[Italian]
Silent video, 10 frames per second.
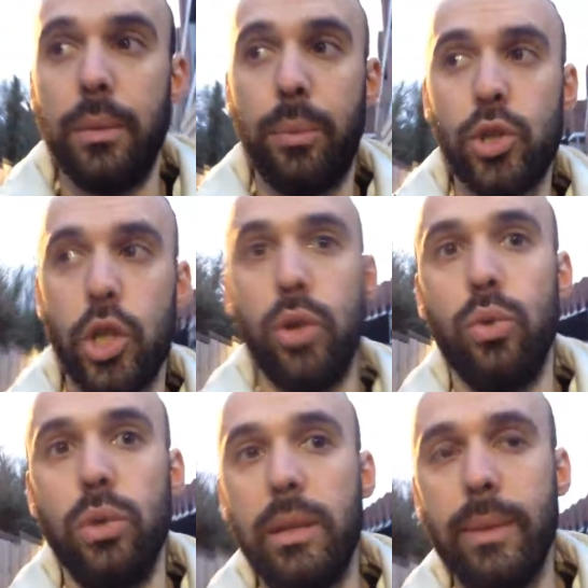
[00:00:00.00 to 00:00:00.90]
Poi c'è
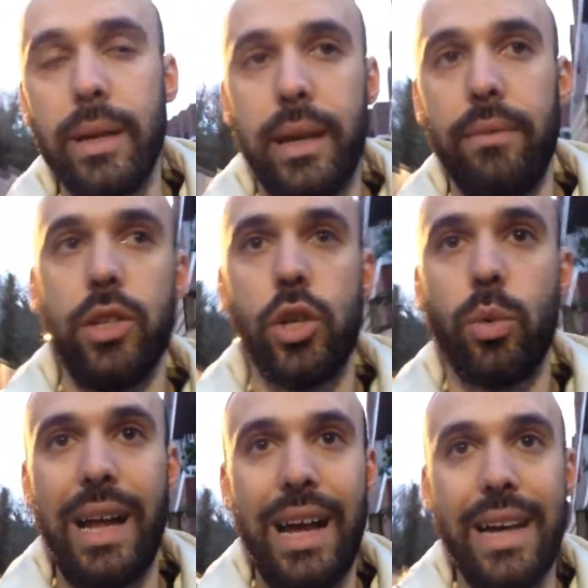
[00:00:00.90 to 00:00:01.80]
l'ultima che è invece
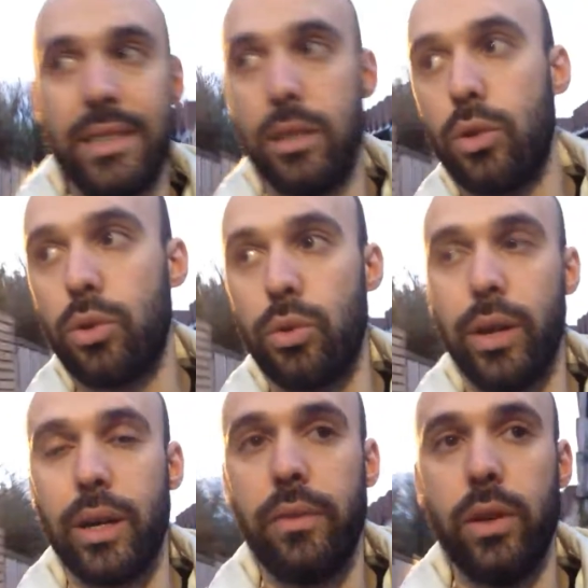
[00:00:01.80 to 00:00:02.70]
quella
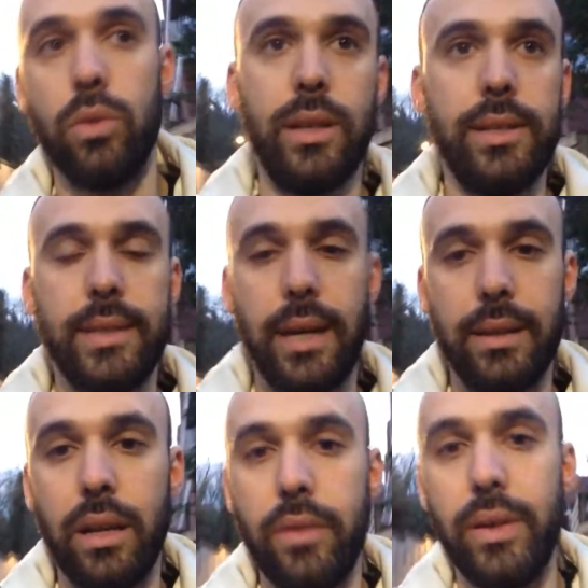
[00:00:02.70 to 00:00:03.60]
asincrona che viene
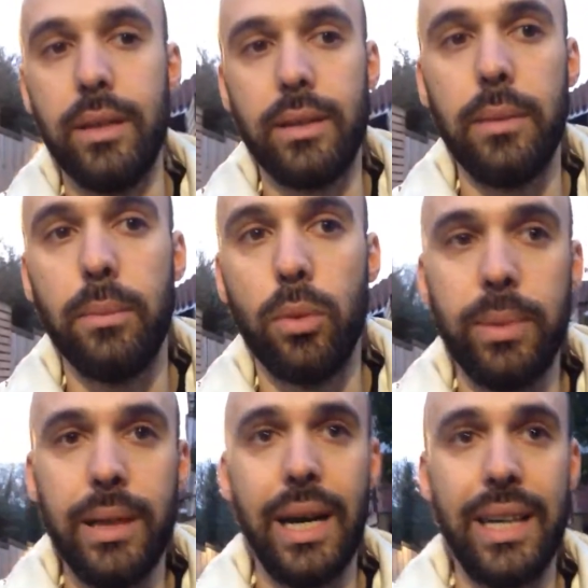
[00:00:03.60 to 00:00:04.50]
utilizzata nelle vendite
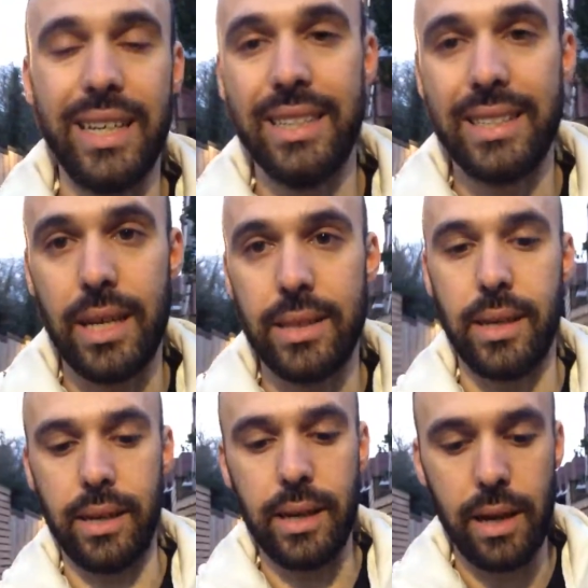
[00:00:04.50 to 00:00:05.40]
immobiliari
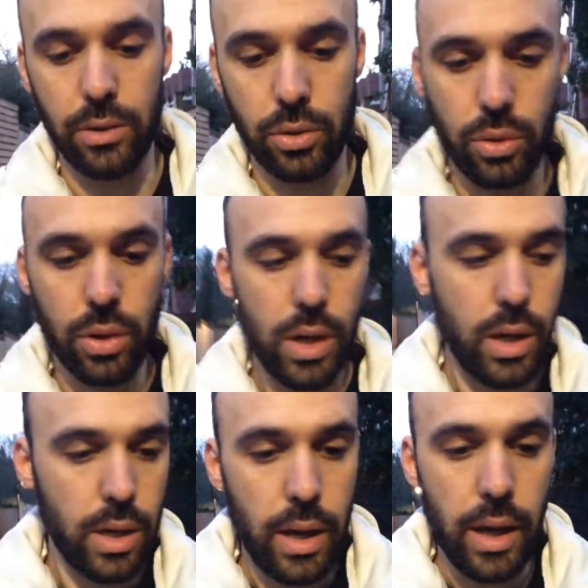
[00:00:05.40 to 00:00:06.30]
senza incanto
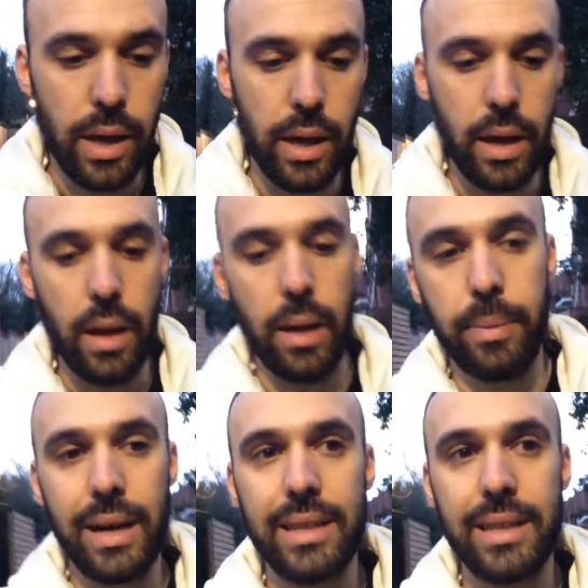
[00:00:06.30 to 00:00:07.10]
e per